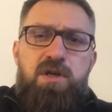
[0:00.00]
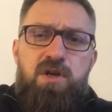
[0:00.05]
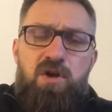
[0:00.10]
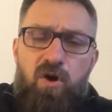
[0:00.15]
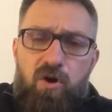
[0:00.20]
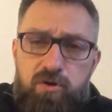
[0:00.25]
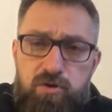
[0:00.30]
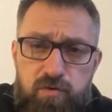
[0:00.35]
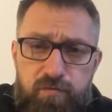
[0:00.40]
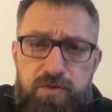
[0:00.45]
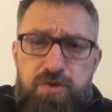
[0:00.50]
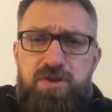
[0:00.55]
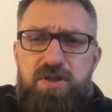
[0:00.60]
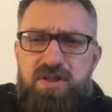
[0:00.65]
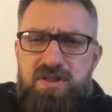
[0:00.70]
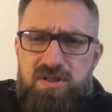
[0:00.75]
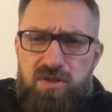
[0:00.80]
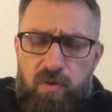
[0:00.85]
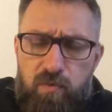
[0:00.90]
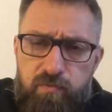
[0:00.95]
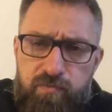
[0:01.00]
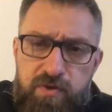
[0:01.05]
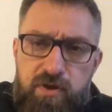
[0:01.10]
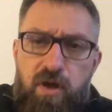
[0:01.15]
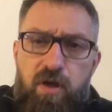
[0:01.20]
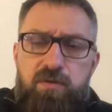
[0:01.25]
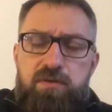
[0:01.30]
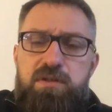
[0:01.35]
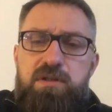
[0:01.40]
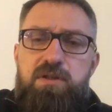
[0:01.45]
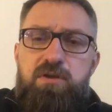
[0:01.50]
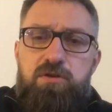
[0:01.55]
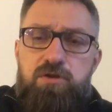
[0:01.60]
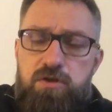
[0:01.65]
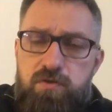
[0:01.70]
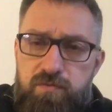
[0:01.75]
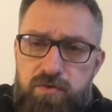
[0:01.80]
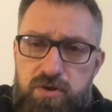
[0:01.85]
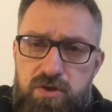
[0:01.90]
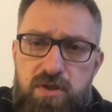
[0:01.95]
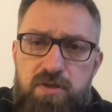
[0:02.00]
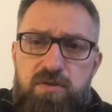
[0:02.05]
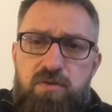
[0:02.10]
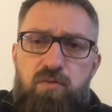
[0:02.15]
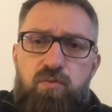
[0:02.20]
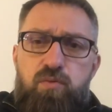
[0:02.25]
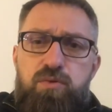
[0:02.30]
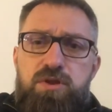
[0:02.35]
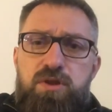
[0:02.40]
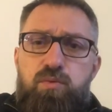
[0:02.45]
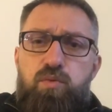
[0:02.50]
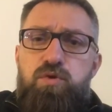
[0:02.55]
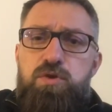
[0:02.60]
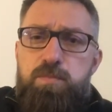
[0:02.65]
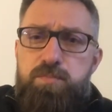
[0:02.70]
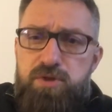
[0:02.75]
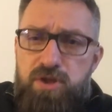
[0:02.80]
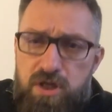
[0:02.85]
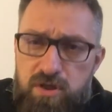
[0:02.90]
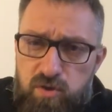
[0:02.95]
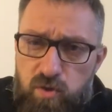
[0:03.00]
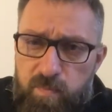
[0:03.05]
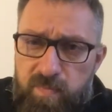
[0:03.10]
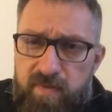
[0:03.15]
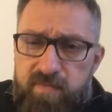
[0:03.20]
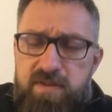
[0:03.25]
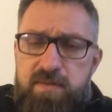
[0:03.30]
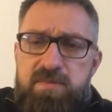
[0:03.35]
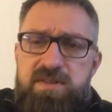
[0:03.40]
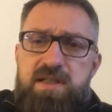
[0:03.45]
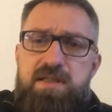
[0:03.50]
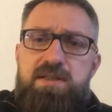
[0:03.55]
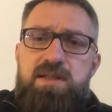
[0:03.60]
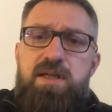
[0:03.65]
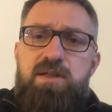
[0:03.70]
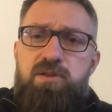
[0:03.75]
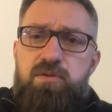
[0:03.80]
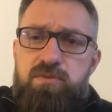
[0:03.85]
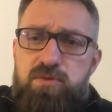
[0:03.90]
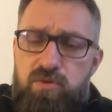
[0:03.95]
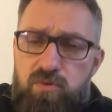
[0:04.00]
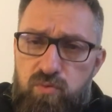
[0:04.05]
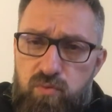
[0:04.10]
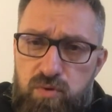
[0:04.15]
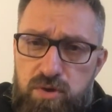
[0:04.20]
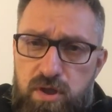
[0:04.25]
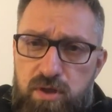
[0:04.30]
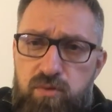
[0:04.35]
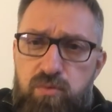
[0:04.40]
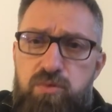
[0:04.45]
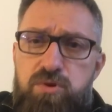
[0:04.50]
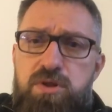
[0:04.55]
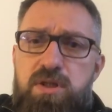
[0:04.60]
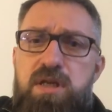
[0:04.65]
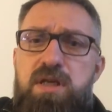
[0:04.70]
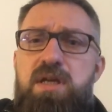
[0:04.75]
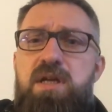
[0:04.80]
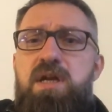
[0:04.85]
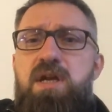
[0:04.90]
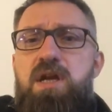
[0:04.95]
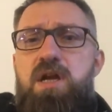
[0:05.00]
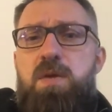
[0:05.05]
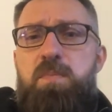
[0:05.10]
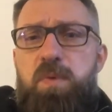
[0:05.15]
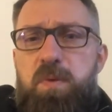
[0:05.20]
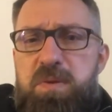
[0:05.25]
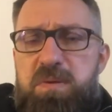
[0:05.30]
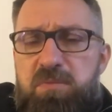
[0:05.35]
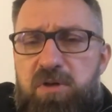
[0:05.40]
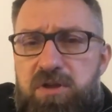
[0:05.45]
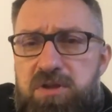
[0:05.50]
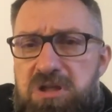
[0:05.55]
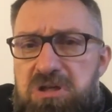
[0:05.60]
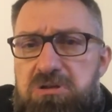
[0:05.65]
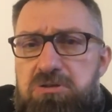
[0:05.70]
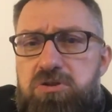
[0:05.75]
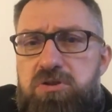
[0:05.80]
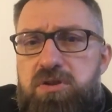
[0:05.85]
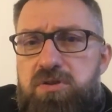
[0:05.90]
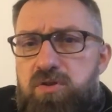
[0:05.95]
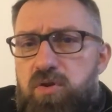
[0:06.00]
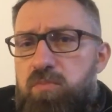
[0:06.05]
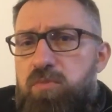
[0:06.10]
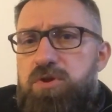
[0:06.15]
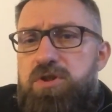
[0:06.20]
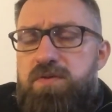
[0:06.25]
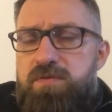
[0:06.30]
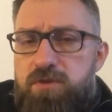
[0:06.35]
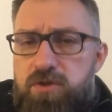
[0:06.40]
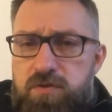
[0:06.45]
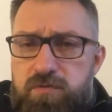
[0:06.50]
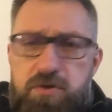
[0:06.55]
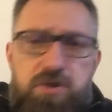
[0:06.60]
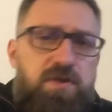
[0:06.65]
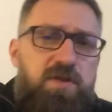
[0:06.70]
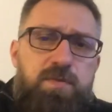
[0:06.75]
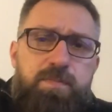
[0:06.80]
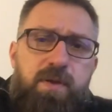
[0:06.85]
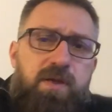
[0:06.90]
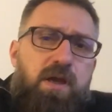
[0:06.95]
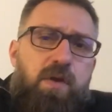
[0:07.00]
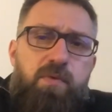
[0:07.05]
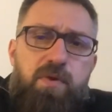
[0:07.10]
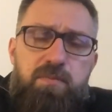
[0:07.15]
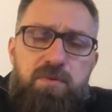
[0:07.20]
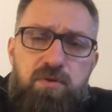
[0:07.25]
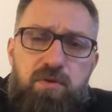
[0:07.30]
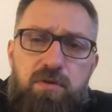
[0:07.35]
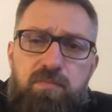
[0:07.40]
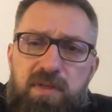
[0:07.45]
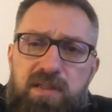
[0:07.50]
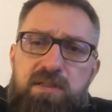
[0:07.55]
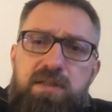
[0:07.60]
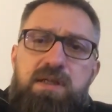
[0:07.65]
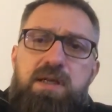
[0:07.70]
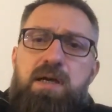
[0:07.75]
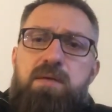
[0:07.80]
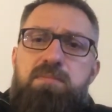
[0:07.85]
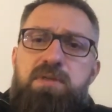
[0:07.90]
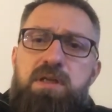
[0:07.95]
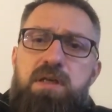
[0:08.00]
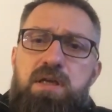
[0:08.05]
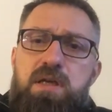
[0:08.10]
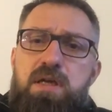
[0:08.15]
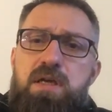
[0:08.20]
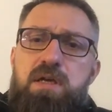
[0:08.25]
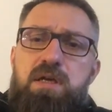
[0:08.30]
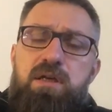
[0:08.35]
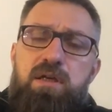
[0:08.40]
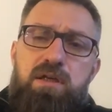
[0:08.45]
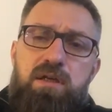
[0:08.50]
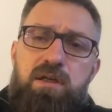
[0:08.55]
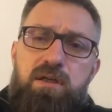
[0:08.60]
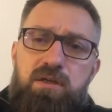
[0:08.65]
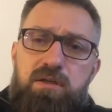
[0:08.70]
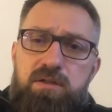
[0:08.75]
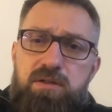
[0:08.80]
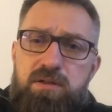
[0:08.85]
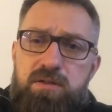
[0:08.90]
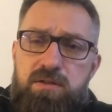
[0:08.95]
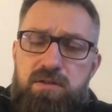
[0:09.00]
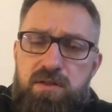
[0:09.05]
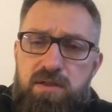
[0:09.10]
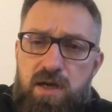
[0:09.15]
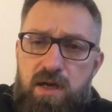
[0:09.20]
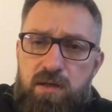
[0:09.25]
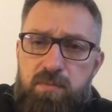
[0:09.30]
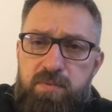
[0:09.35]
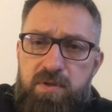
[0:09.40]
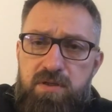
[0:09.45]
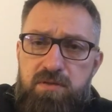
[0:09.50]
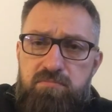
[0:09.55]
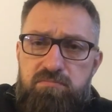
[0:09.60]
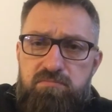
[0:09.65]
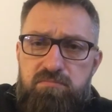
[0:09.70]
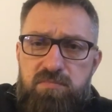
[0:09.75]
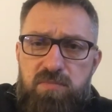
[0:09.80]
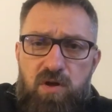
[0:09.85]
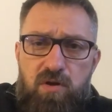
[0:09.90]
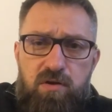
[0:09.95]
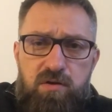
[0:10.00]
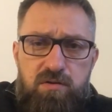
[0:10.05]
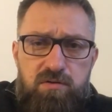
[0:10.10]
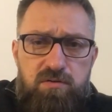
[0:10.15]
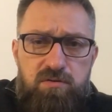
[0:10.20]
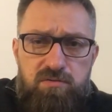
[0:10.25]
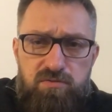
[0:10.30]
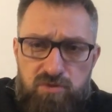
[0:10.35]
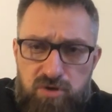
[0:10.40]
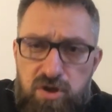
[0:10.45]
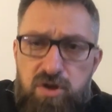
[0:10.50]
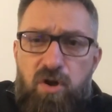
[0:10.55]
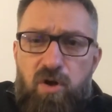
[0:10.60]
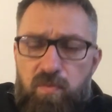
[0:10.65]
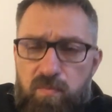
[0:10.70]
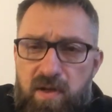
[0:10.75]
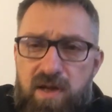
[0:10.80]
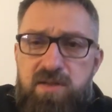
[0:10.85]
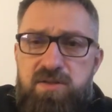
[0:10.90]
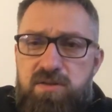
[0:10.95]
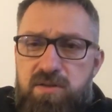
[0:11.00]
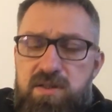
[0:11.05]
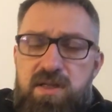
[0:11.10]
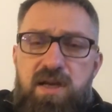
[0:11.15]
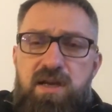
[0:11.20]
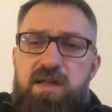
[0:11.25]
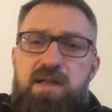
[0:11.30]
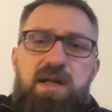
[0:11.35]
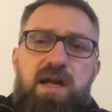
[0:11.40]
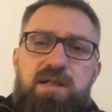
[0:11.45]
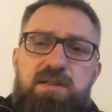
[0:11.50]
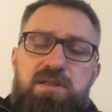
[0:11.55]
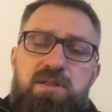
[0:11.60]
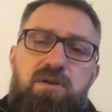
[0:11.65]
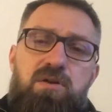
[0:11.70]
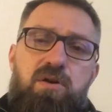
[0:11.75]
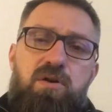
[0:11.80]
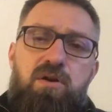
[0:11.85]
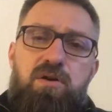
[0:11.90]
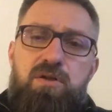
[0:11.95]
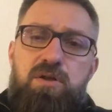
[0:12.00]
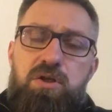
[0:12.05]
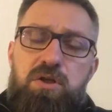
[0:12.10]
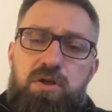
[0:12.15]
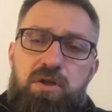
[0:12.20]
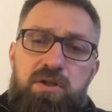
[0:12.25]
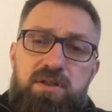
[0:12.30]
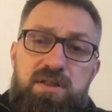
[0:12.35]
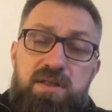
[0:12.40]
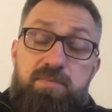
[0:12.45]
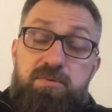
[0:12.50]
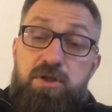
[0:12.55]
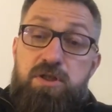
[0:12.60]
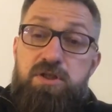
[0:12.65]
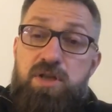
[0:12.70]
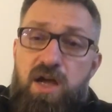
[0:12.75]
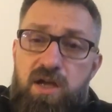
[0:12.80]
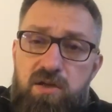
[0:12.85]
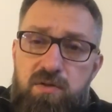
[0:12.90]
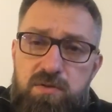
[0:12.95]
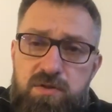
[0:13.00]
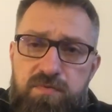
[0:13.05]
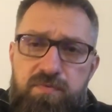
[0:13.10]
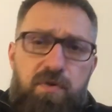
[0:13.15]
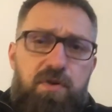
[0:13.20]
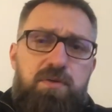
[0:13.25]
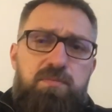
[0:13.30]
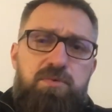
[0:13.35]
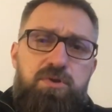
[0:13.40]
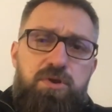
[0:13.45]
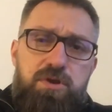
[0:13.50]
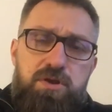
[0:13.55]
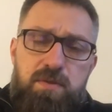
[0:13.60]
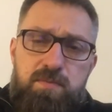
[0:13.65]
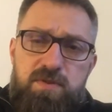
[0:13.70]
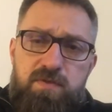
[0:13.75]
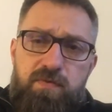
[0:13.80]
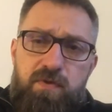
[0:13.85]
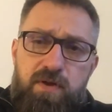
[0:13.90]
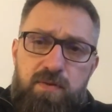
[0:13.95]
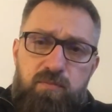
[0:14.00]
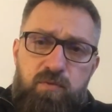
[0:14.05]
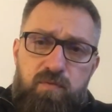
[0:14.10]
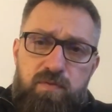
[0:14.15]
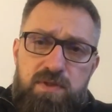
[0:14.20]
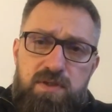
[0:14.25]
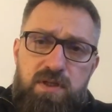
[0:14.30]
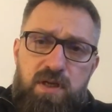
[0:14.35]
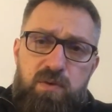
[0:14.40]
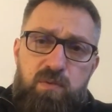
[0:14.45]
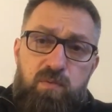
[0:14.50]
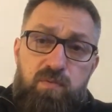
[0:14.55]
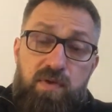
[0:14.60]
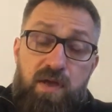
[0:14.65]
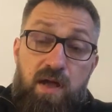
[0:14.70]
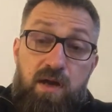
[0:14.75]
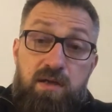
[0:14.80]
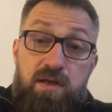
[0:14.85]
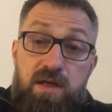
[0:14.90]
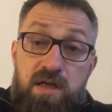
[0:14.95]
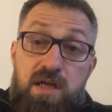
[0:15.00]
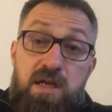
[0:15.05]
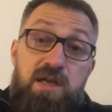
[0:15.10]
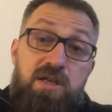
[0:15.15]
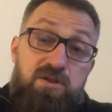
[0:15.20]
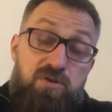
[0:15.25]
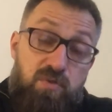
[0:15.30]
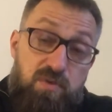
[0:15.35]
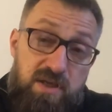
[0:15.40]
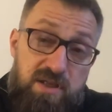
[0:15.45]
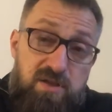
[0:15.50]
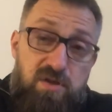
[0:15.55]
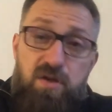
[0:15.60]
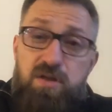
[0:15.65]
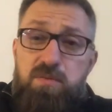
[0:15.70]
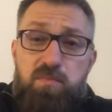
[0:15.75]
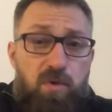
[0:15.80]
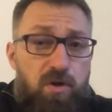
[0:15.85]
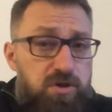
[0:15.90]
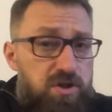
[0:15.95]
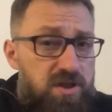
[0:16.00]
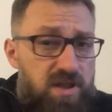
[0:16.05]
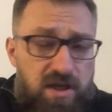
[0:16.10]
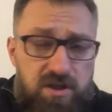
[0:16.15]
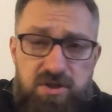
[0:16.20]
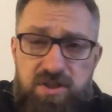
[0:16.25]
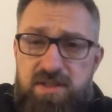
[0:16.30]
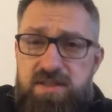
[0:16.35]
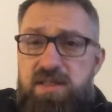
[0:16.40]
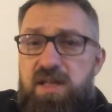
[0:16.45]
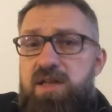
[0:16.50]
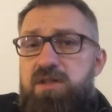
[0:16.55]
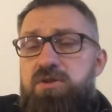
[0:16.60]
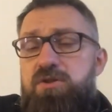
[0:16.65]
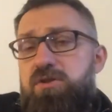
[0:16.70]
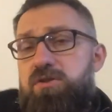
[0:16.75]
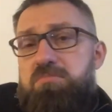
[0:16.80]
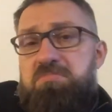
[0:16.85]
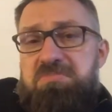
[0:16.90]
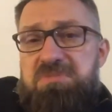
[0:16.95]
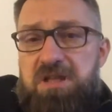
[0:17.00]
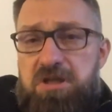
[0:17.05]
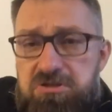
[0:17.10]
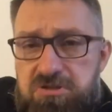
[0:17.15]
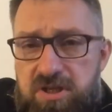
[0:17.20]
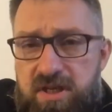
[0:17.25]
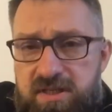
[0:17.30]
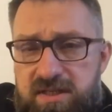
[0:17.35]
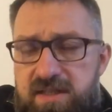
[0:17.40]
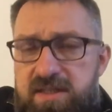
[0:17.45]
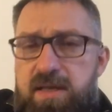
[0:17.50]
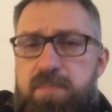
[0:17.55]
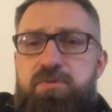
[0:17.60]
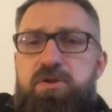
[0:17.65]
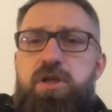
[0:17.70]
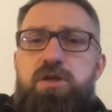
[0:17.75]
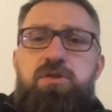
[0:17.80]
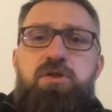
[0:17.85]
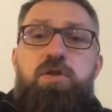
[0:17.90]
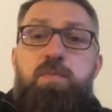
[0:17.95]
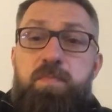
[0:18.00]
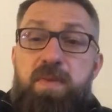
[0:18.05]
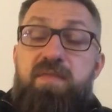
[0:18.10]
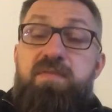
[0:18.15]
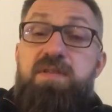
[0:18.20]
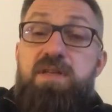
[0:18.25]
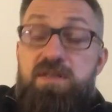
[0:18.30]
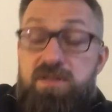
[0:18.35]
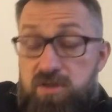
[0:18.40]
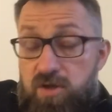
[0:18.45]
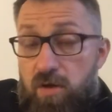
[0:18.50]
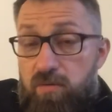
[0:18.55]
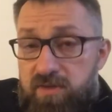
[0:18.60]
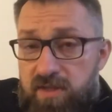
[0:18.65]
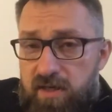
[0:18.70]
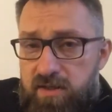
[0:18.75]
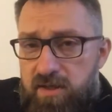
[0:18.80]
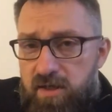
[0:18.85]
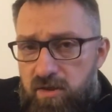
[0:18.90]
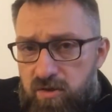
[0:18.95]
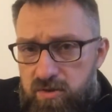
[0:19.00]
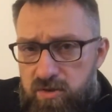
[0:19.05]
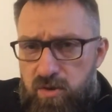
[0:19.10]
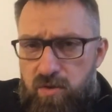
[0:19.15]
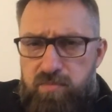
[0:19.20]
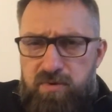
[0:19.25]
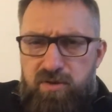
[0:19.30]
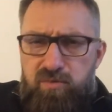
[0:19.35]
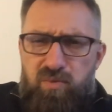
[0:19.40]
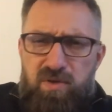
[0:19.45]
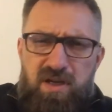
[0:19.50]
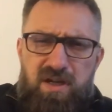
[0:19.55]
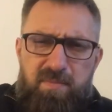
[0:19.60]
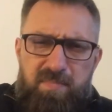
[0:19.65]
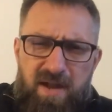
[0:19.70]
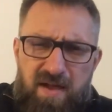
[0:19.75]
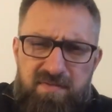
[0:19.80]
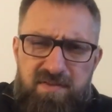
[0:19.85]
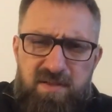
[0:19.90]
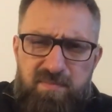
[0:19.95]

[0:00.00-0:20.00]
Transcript: Oczywiście są wyjątki, oczywiście są ludzie, którzy przeczą pewnym zasadom, są ludzie, którzy pomimo tego, że są może rzeczywiście wspaniałymi dogmatykami, y, jakby no, żyją bardzo nieelegancko i zaprzeczają swoim życiem, swojemu wyznaniu wiary. Z drugiej strony może tak się zdarzyć, też nie chcę zaprzeczyć, pewnie są takie osoby, które naprawdę